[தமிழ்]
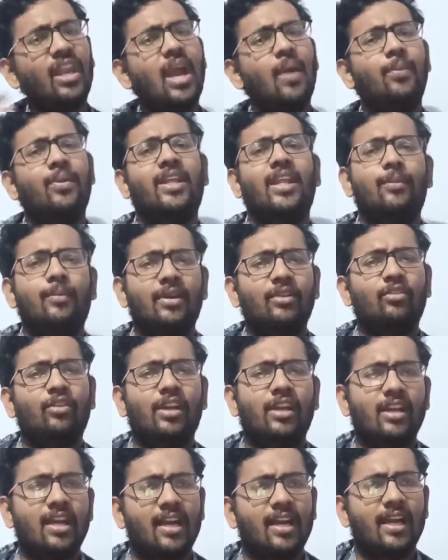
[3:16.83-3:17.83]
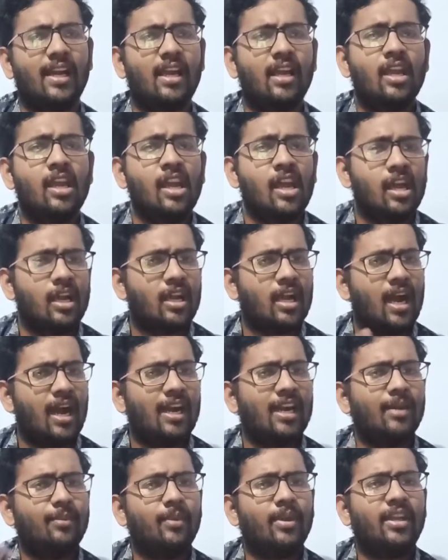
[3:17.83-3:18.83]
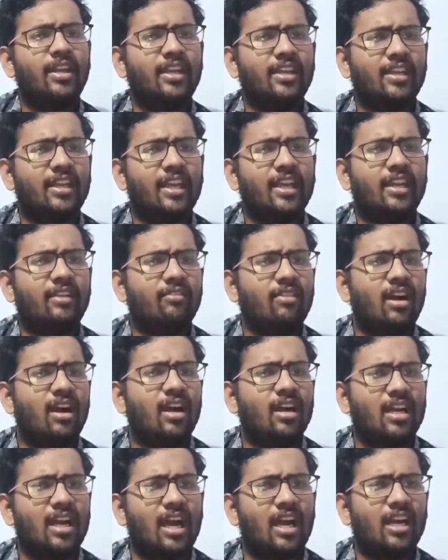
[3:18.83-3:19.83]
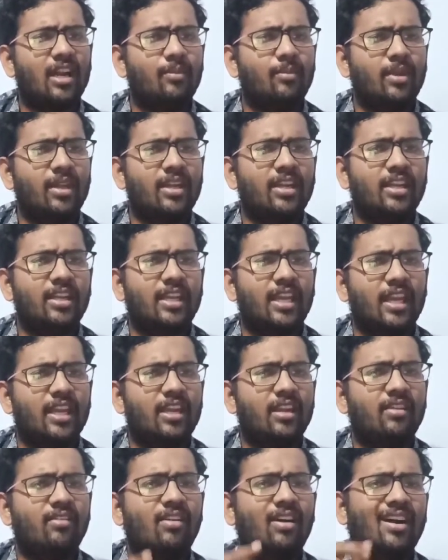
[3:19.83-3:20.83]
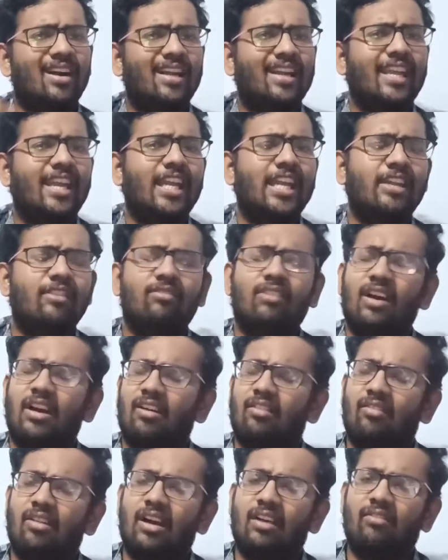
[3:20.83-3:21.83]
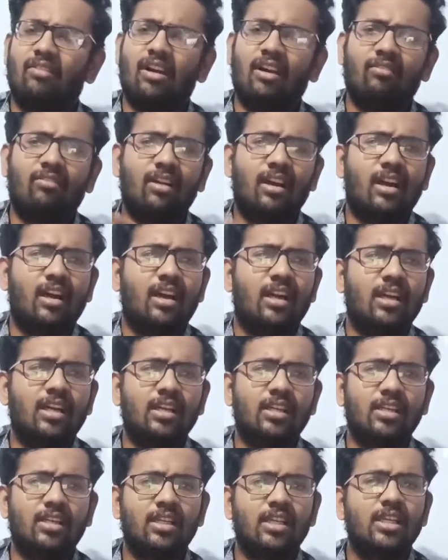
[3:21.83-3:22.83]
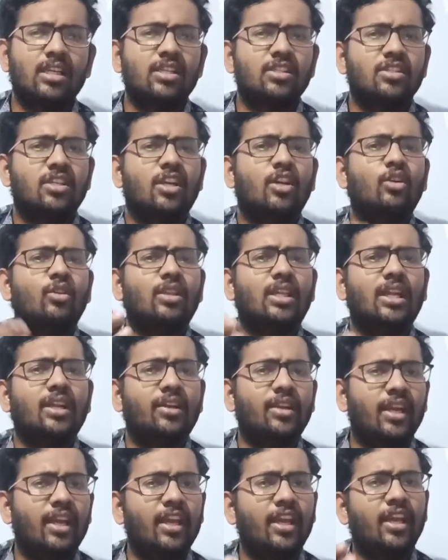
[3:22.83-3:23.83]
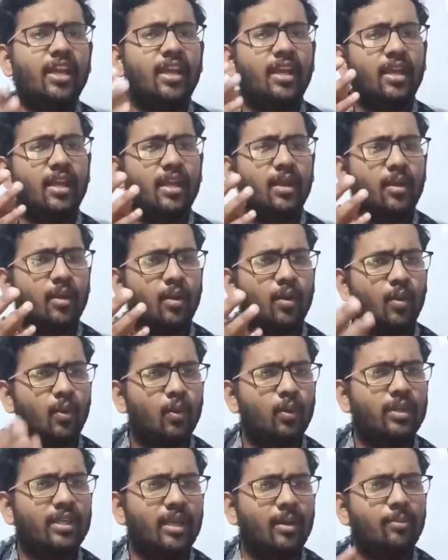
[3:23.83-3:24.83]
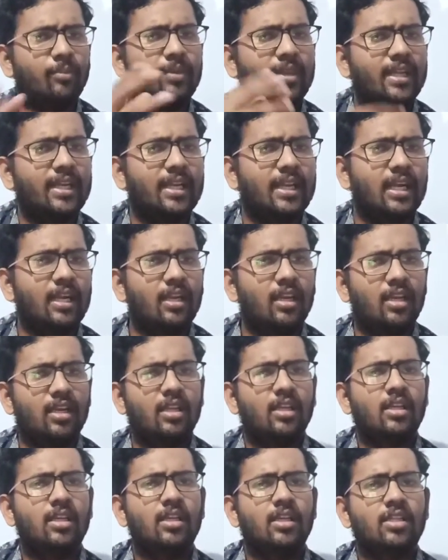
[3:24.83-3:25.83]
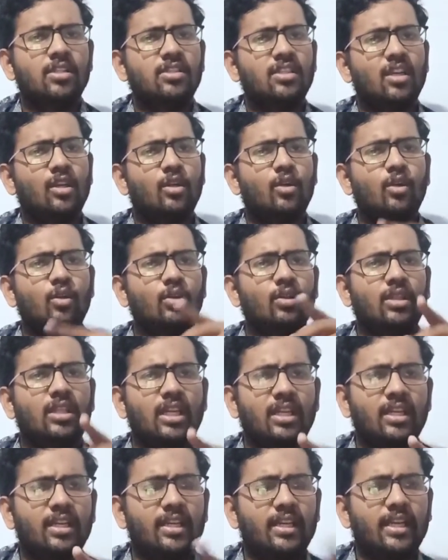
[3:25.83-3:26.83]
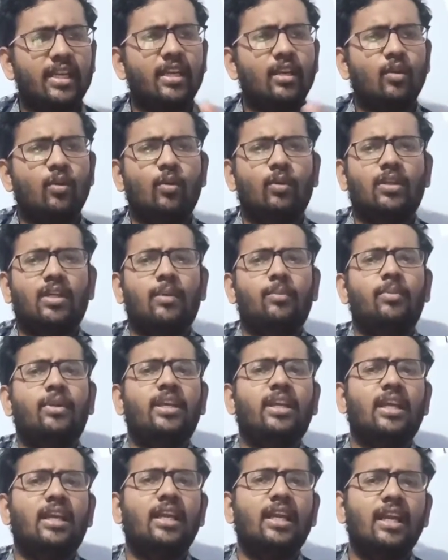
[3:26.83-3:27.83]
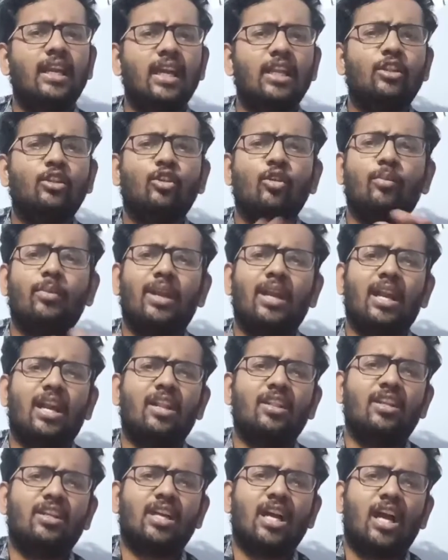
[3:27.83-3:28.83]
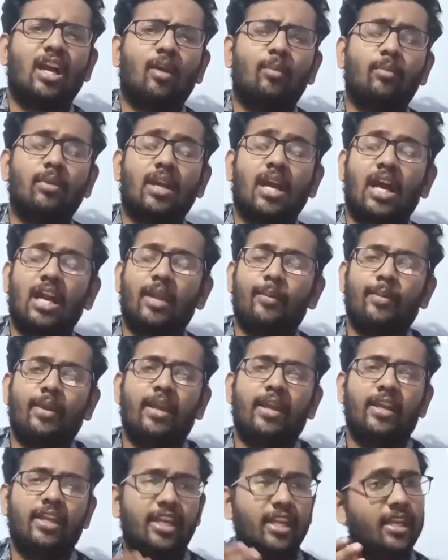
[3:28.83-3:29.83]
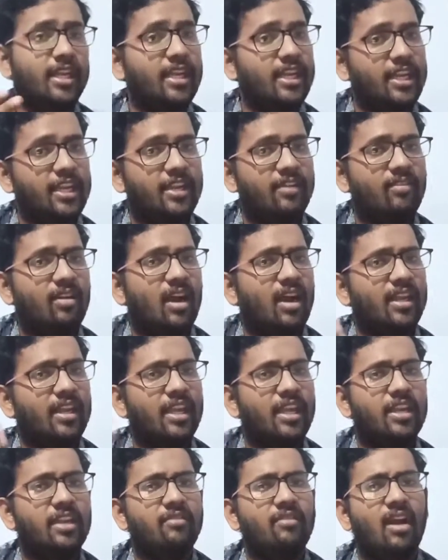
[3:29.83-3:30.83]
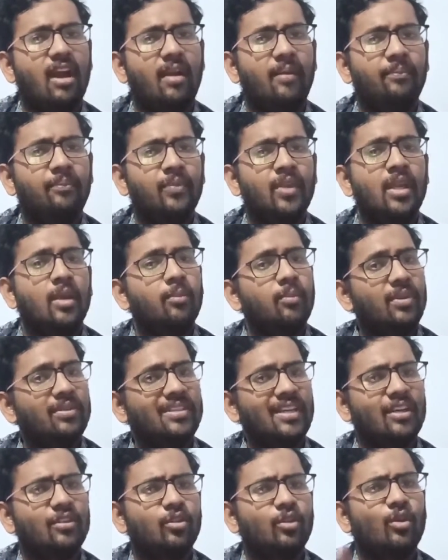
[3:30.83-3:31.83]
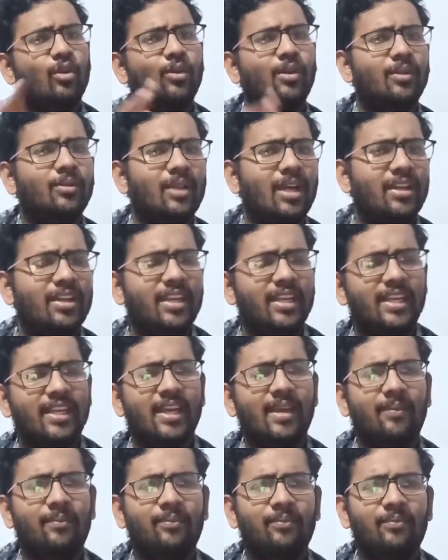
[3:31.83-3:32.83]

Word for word: அப்படிங்கிற மாதிரி சொல்லியிருக்காங்க காலமே நீ கேரி வா காலமே நீ கேரி வா கேரி வா வா வா வா செகுந்தண்டே கூட்டம் நீங்கள் செக்குந்தண்டே கூட்டம் நீங்கள் எல்லாத்துக்கும் மேலானது காலம் காலமே நீ ஏறிவா ஏறிவா பிசாசு கூட்டம் தான் நீங்க